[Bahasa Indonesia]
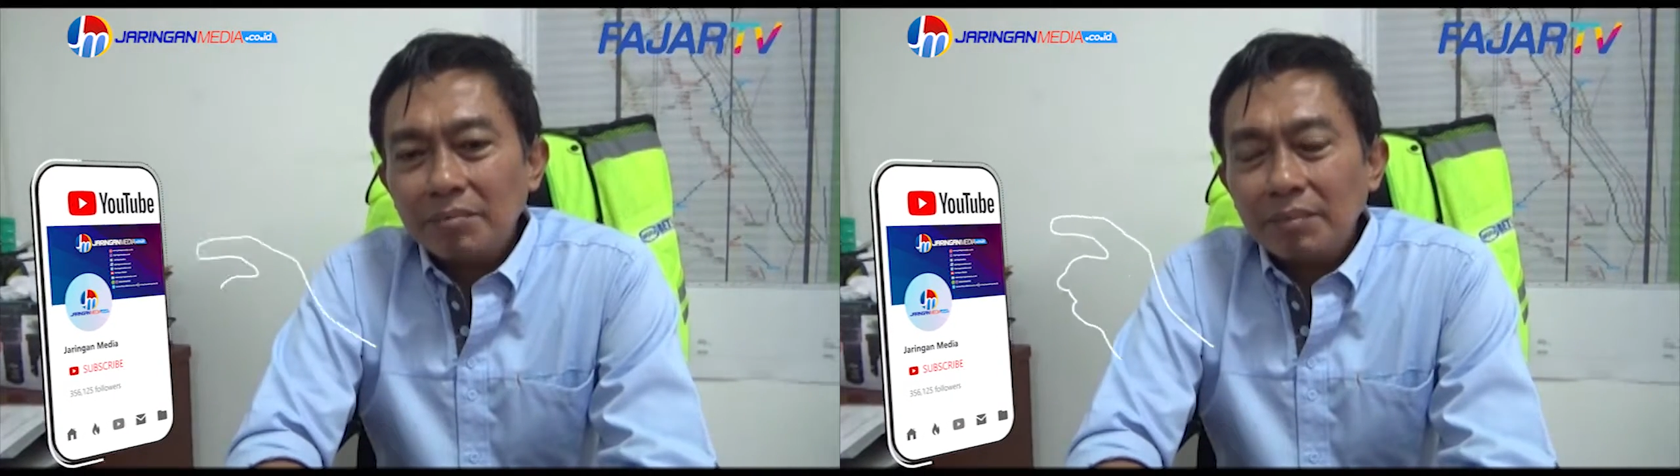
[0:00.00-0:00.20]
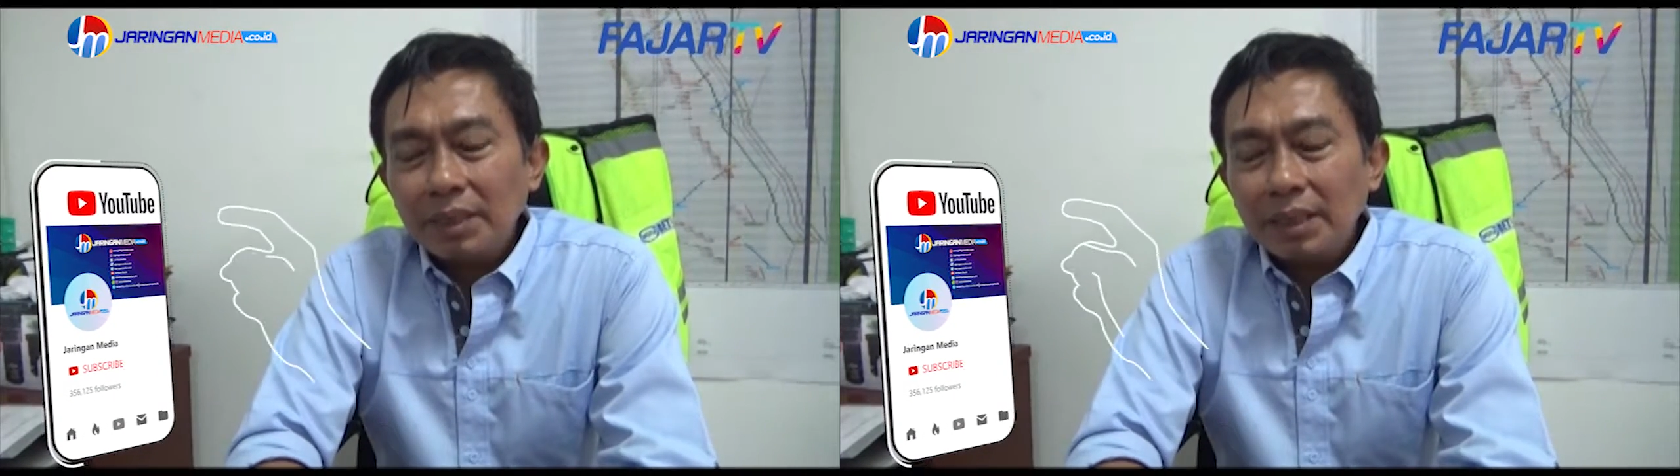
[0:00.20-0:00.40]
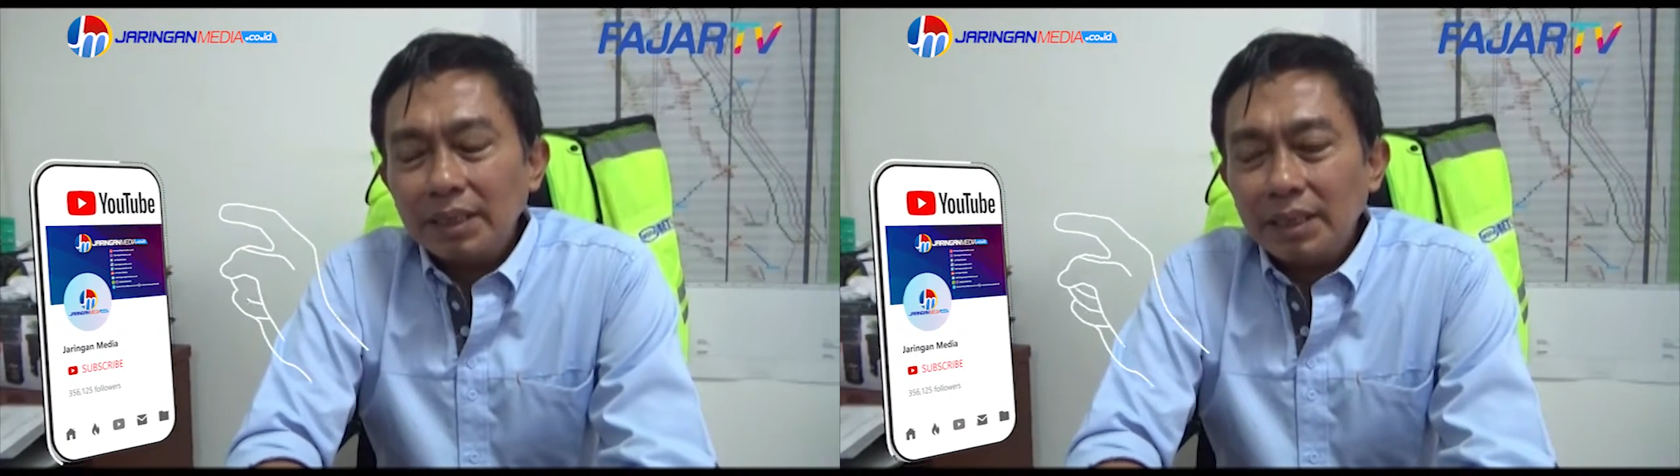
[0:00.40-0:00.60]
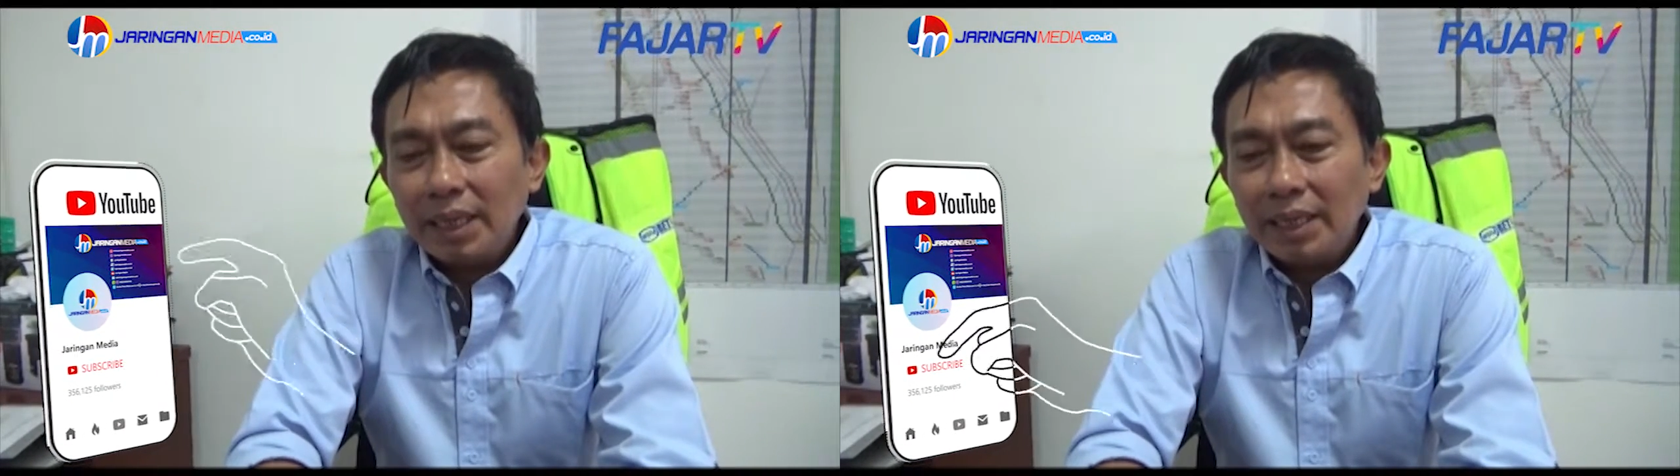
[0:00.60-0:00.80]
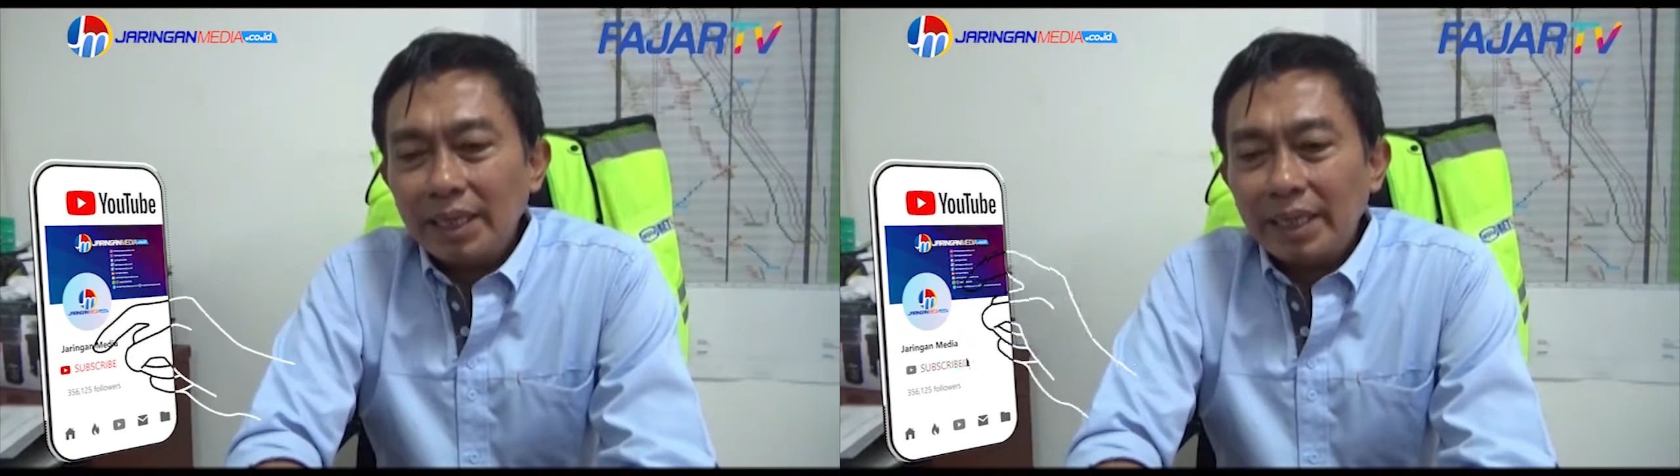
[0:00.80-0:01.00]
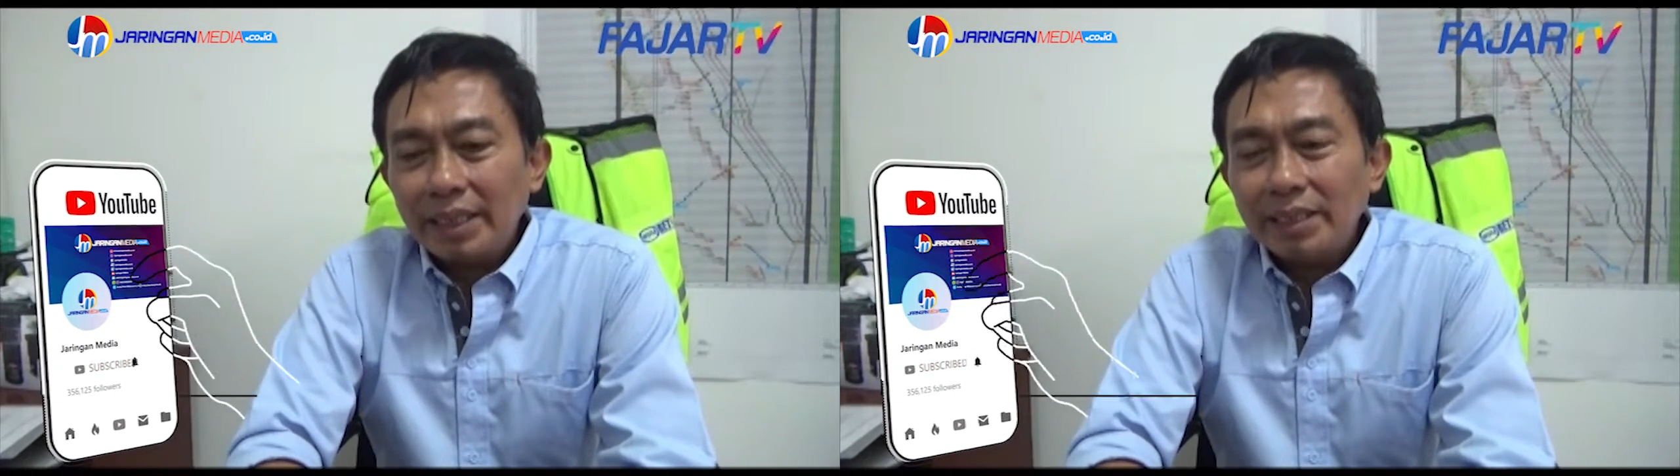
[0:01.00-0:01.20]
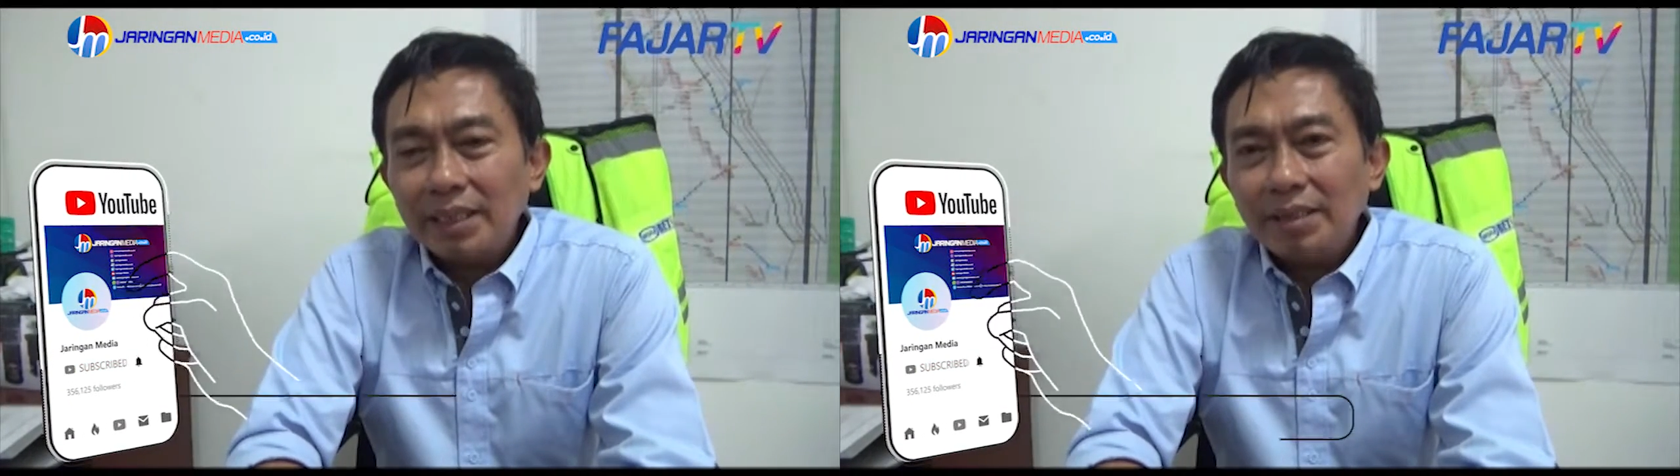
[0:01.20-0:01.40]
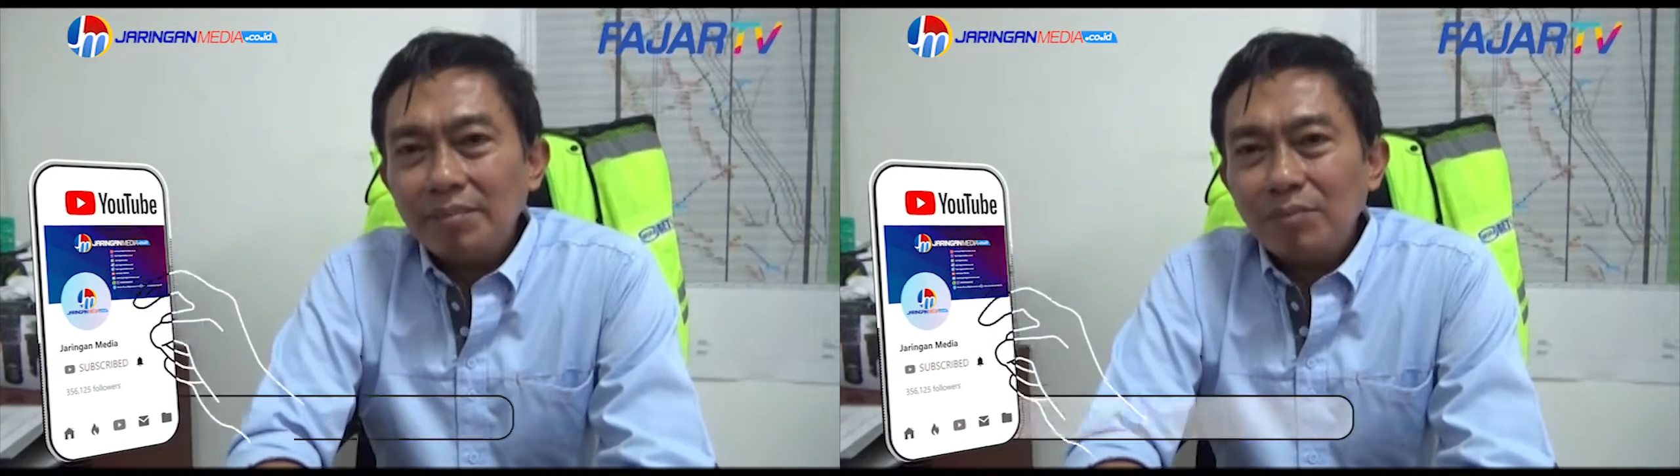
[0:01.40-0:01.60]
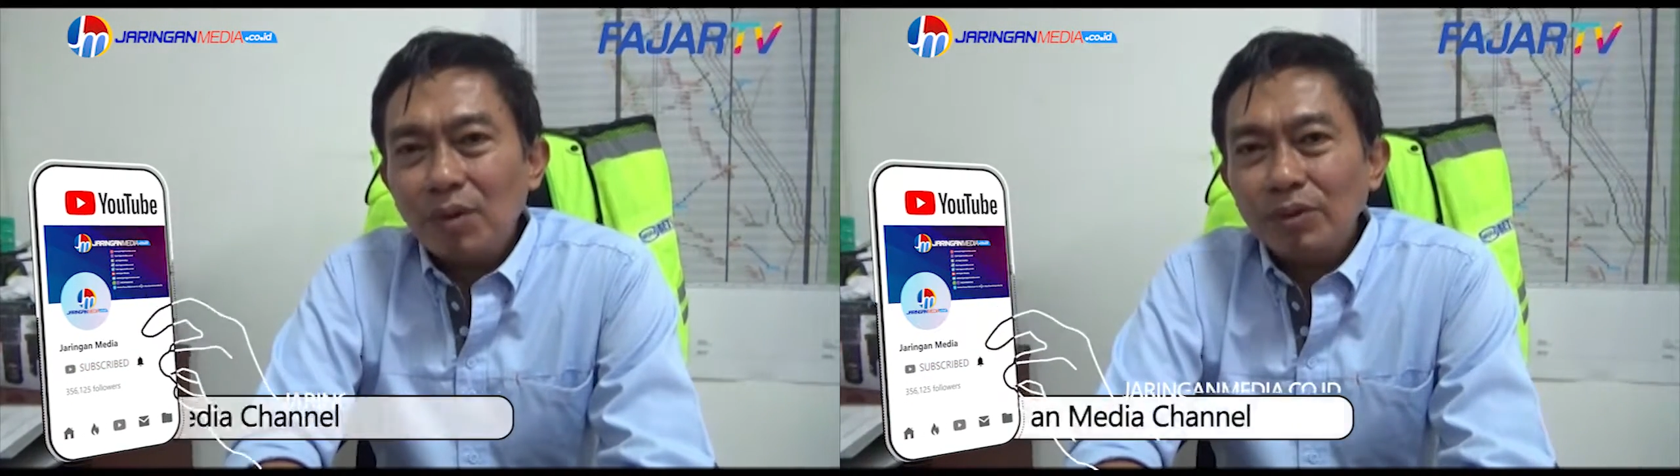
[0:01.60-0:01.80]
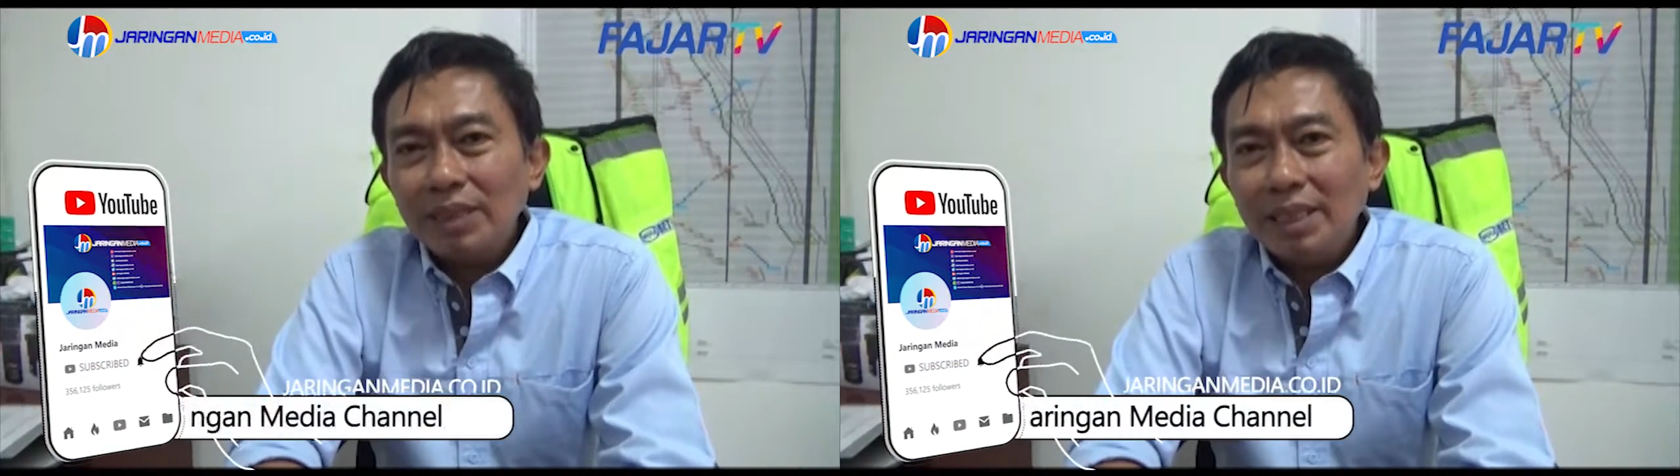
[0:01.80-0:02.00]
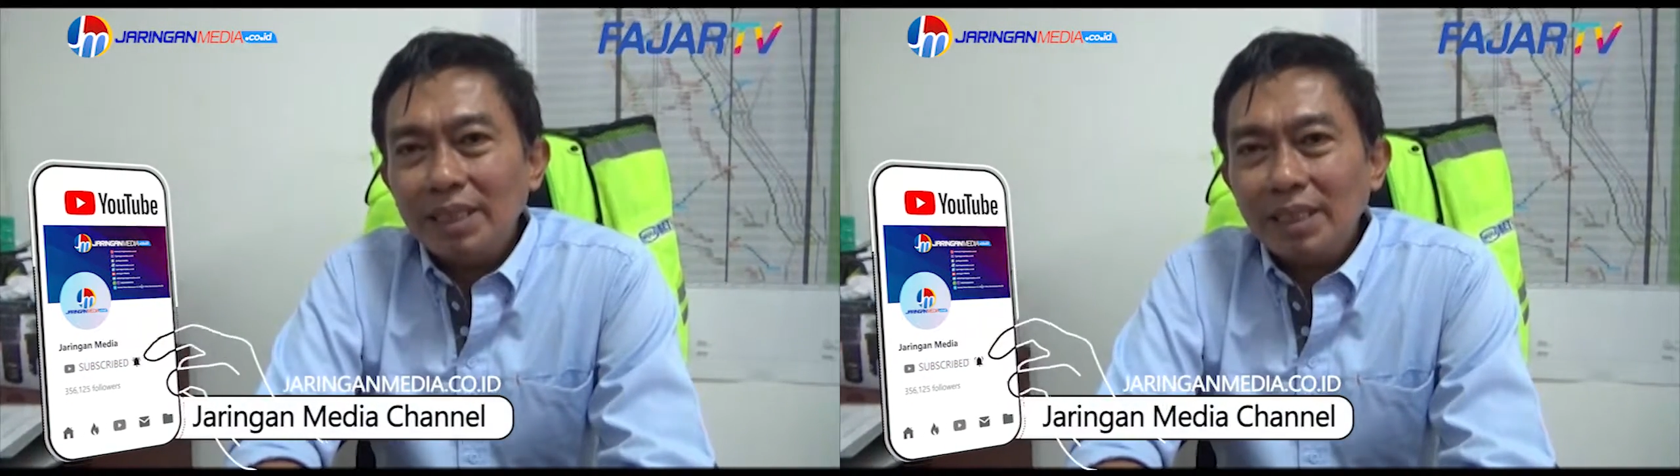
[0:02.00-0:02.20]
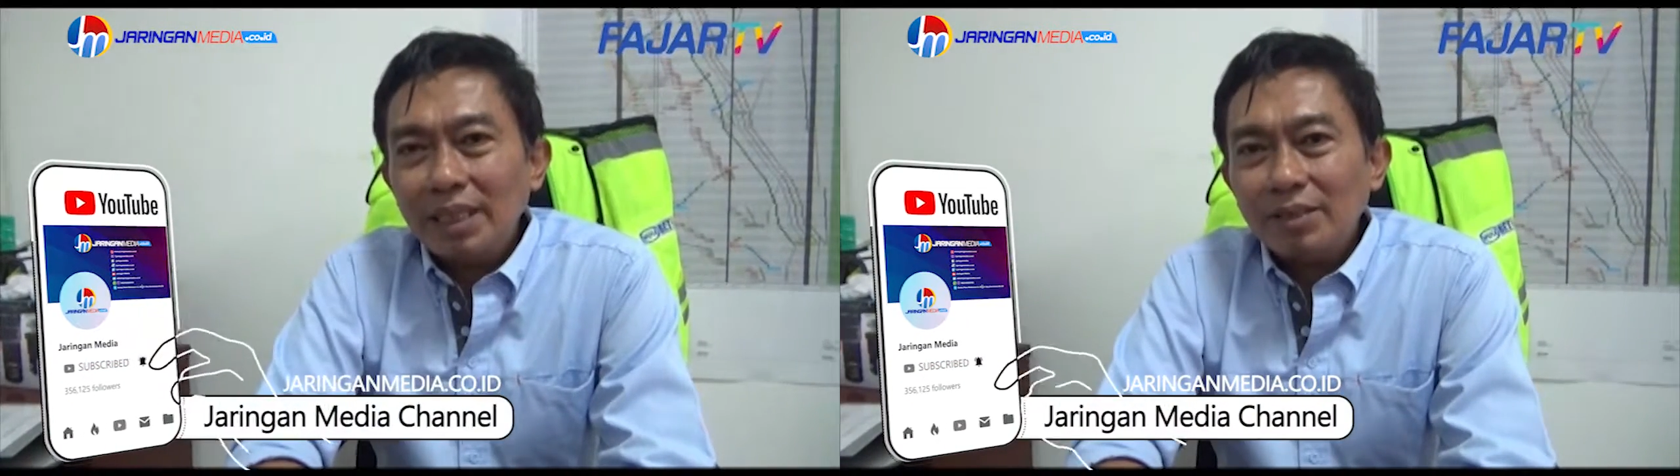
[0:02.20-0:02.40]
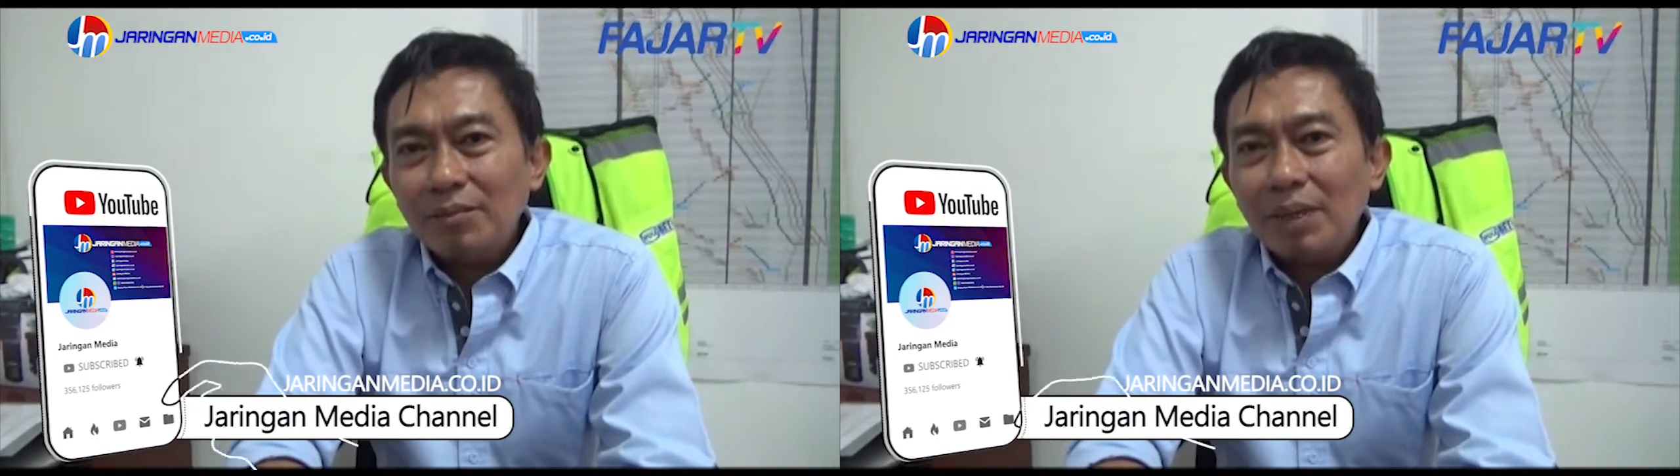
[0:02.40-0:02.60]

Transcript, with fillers: pekerjaan erection box girder atau